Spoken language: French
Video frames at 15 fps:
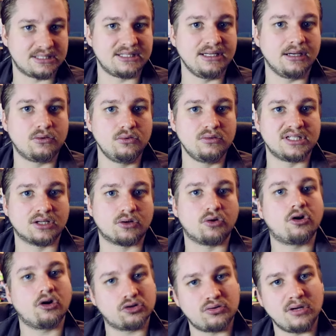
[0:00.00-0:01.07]
Et ce qui est cool, c'est que
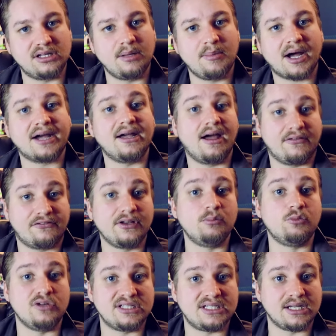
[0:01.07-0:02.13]
quand tu as démarré un
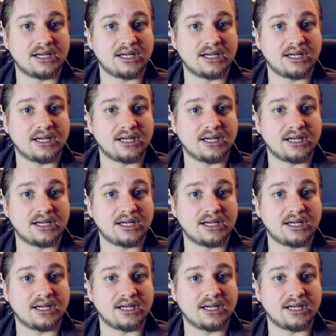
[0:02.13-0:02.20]
film ou une